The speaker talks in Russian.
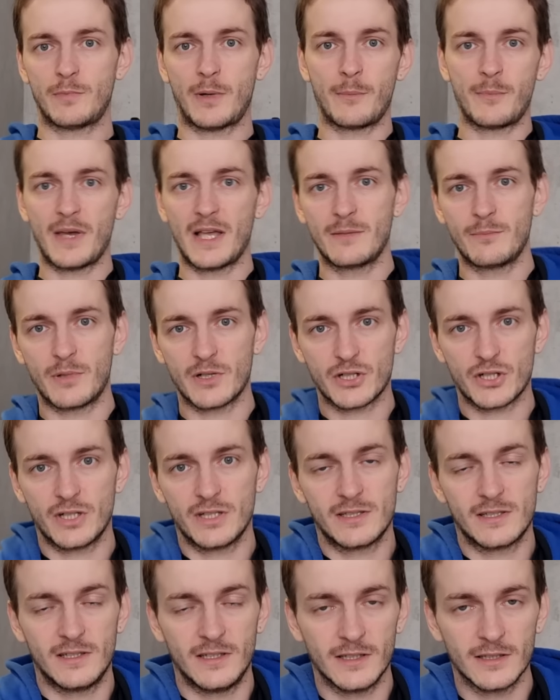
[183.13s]
по 5, по
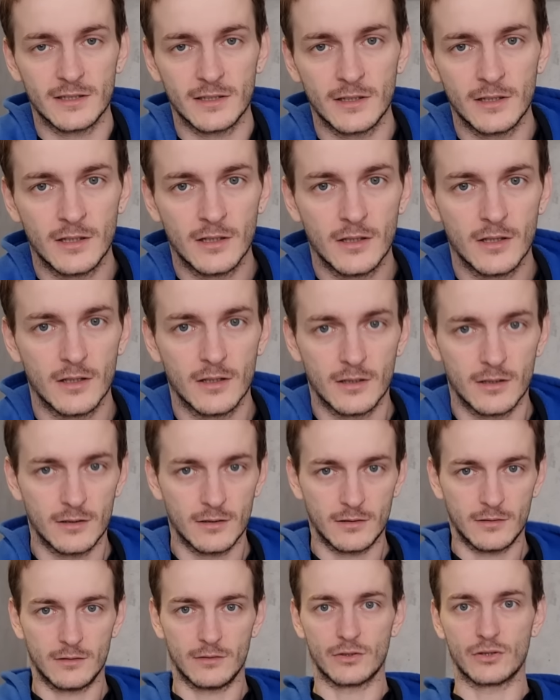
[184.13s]
6 лет
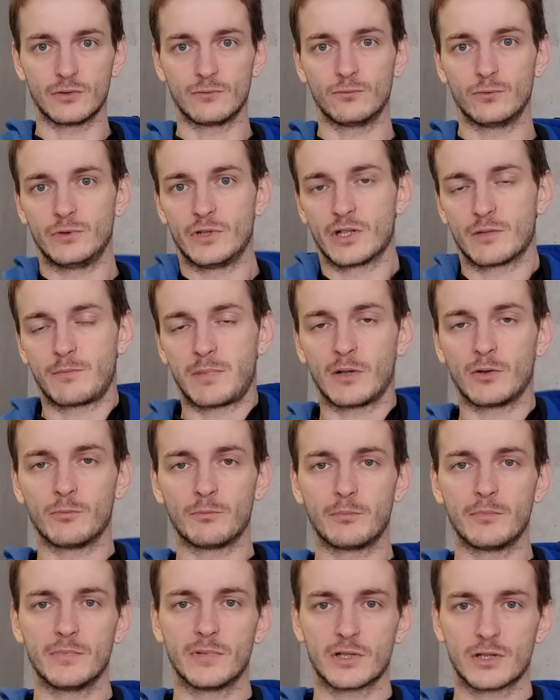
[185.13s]
э, живут, даже, по,
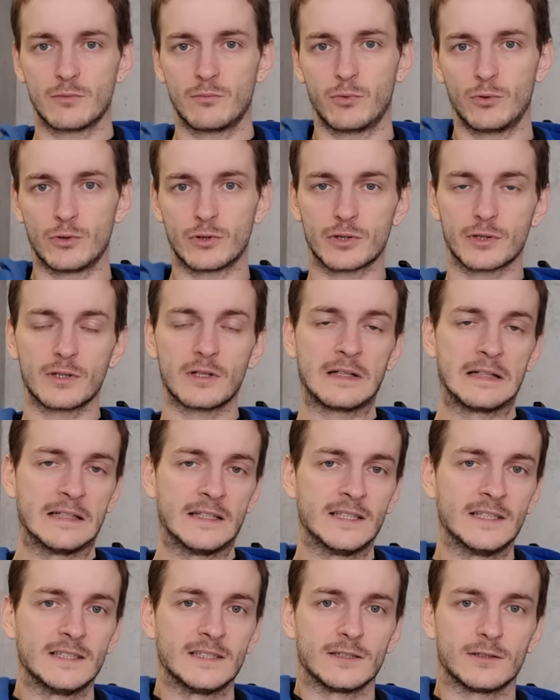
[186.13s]
даже больше.
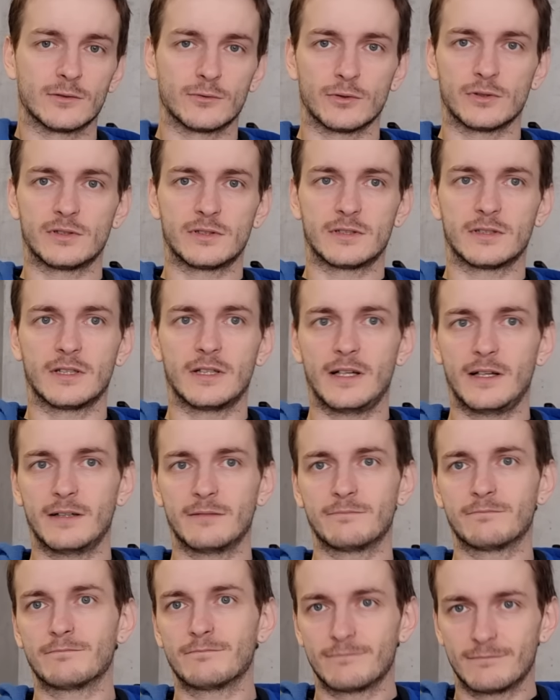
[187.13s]
То есть э,
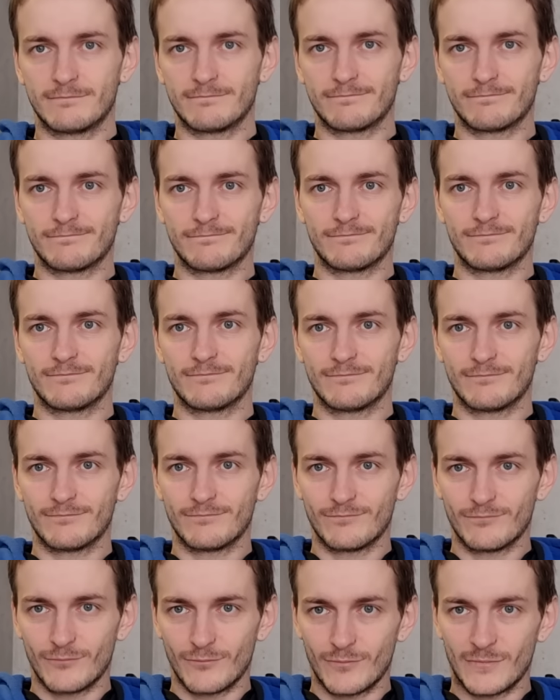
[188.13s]

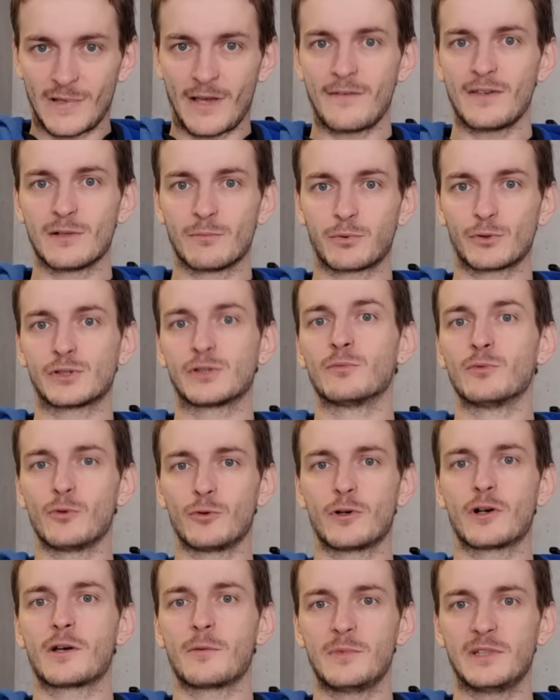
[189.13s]
я видел просто
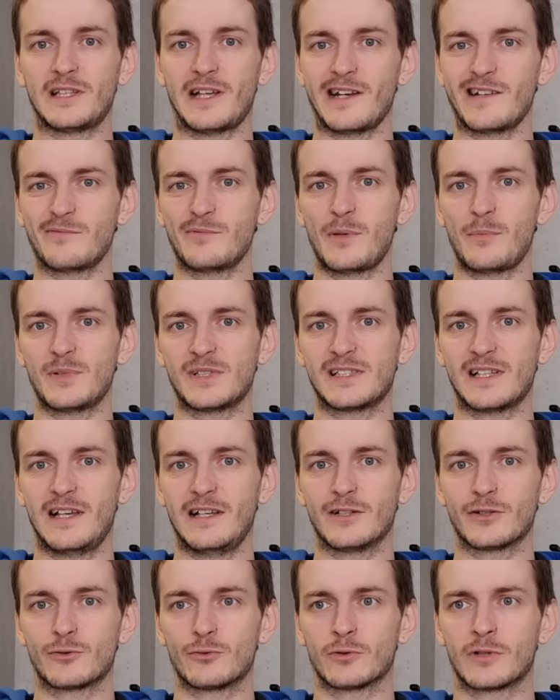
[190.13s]
много комментариев мне
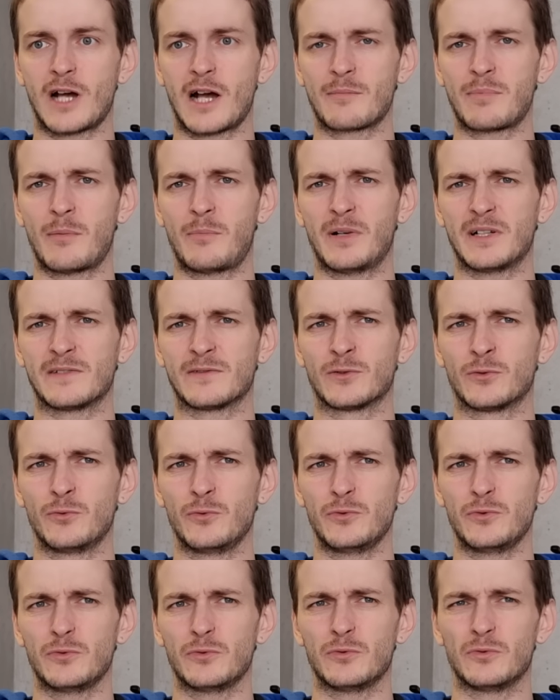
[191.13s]
писали, что как попасть в
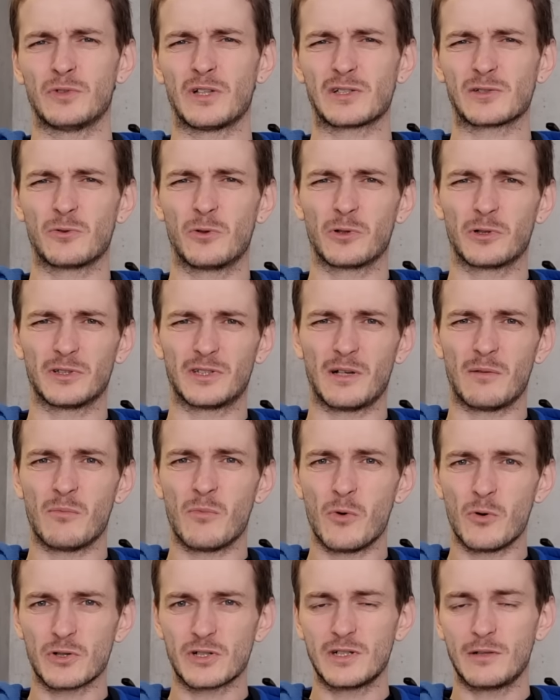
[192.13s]
Грузию, насколько там
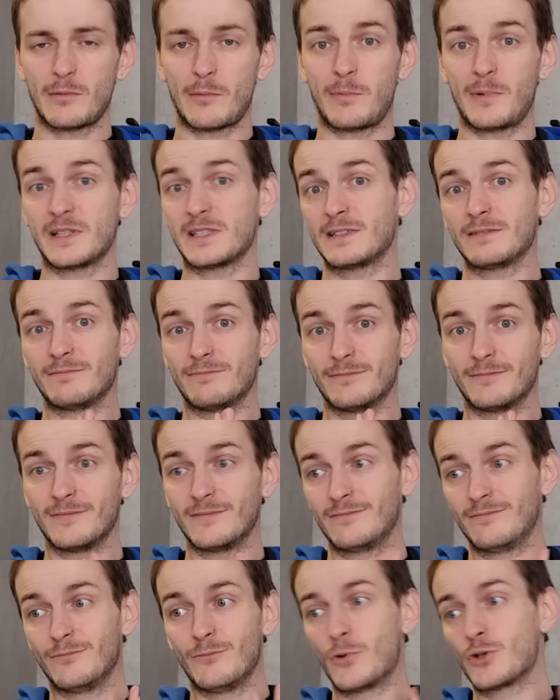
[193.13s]
можно попасть.
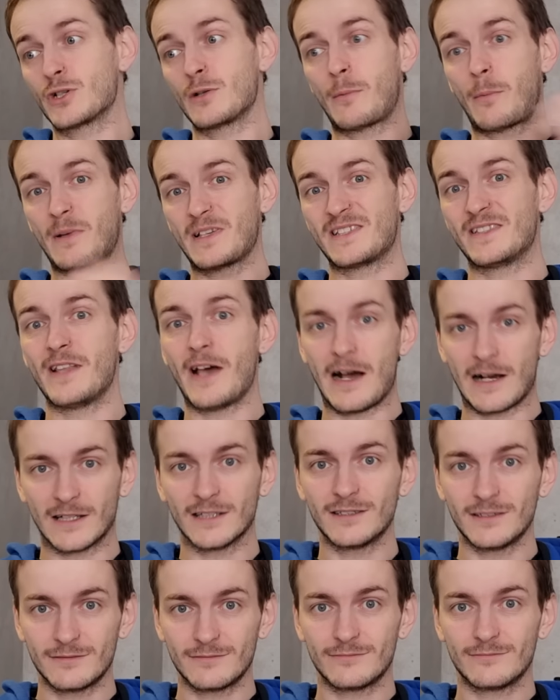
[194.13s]
Можно попасть на
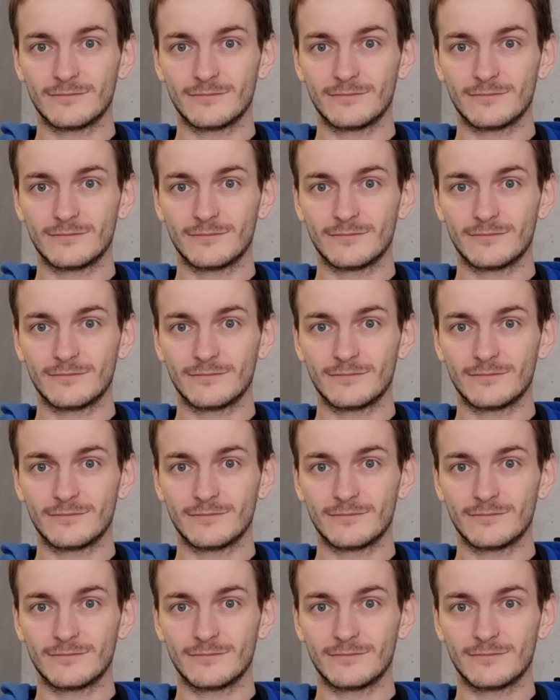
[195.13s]
год,